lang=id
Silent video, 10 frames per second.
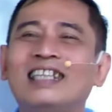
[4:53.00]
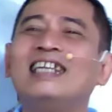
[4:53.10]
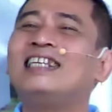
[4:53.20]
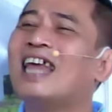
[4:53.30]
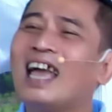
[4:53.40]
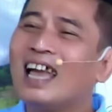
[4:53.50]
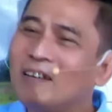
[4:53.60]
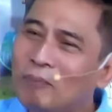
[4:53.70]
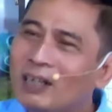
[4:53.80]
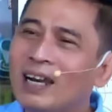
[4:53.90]
tidak
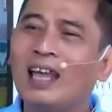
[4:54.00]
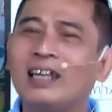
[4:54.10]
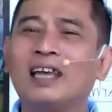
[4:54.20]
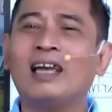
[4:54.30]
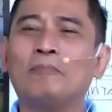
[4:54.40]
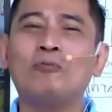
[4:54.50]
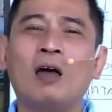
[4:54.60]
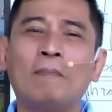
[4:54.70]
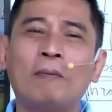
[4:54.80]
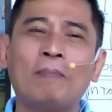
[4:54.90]
akan pernah harga
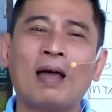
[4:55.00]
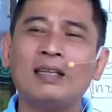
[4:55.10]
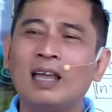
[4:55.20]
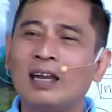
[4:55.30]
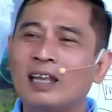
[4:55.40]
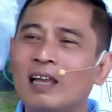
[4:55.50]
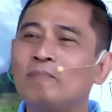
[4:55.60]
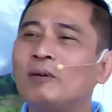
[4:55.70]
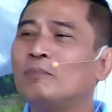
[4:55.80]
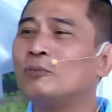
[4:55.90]
buah pepaya harga
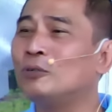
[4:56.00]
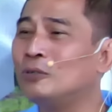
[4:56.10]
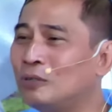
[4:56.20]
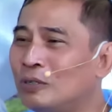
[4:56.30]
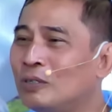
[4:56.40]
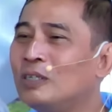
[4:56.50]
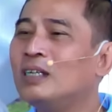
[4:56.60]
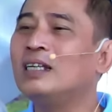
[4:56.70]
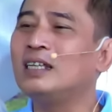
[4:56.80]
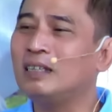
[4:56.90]

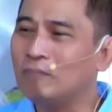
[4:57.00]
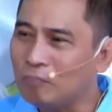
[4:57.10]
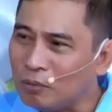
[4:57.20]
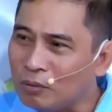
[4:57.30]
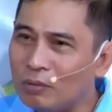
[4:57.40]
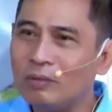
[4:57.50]
40 ribu.